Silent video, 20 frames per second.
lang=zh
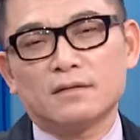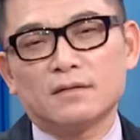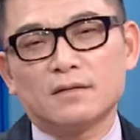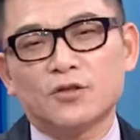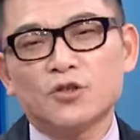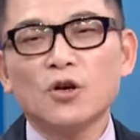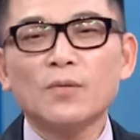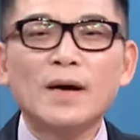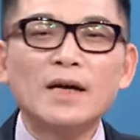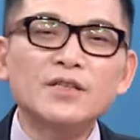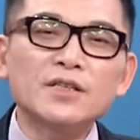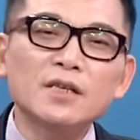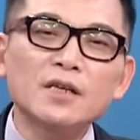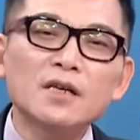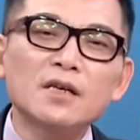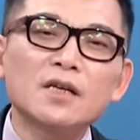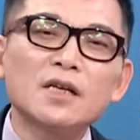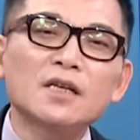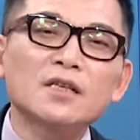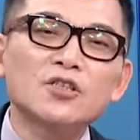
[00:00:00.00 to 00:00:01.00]
收盘是
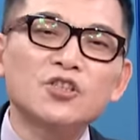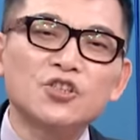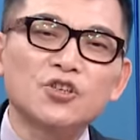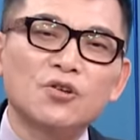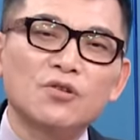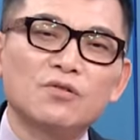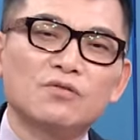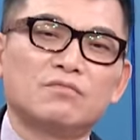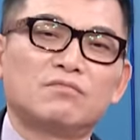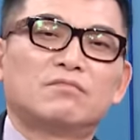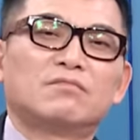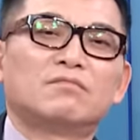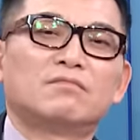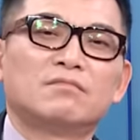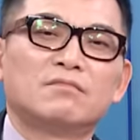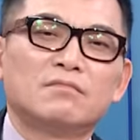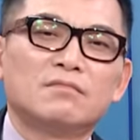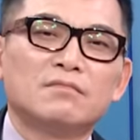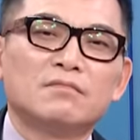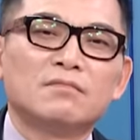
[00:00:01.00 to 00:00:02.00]
二零九，
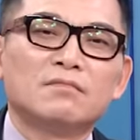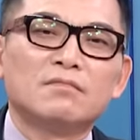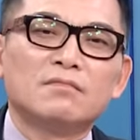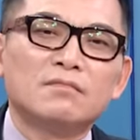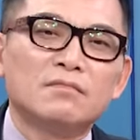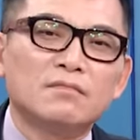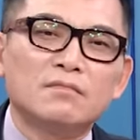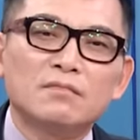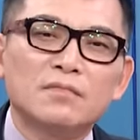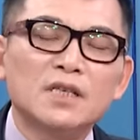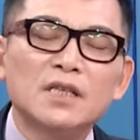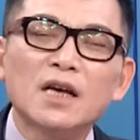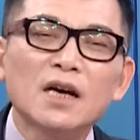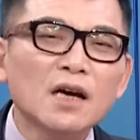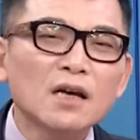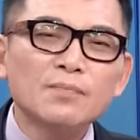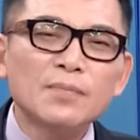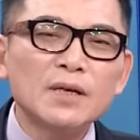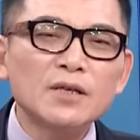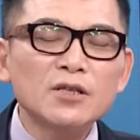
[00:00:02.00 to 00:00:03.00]
你大
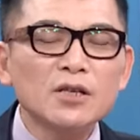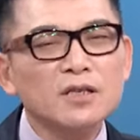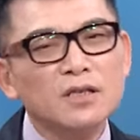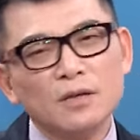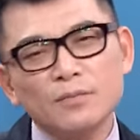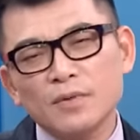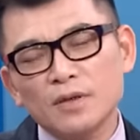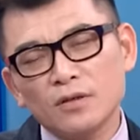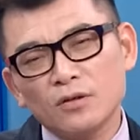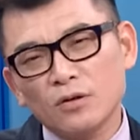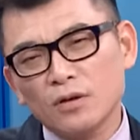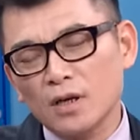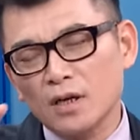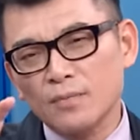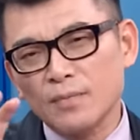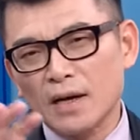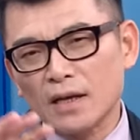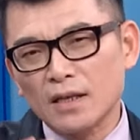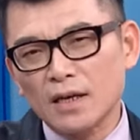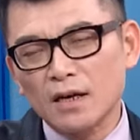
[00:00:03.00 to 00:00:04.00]
概平均成本都可以
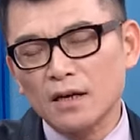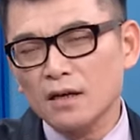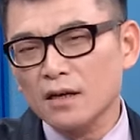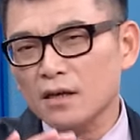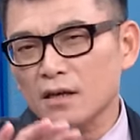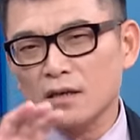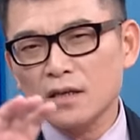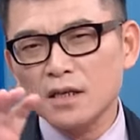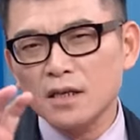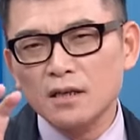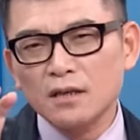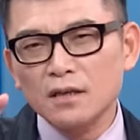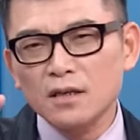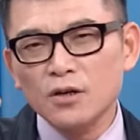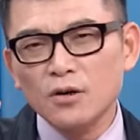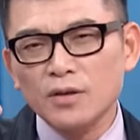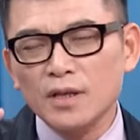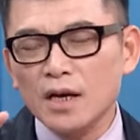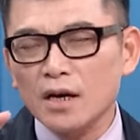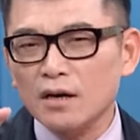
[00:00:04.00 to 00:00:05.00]
买到二零
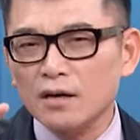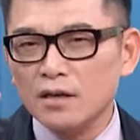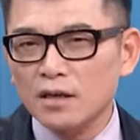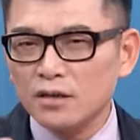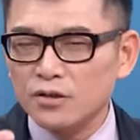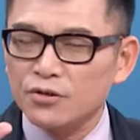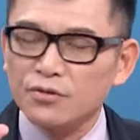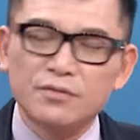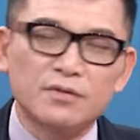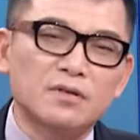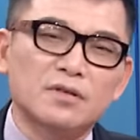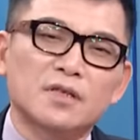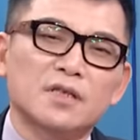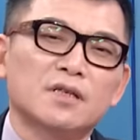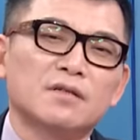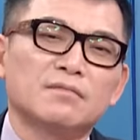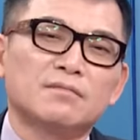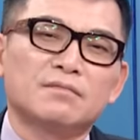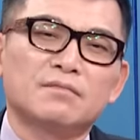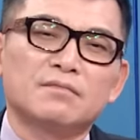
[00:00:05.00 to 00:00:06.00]
六到二零九之间。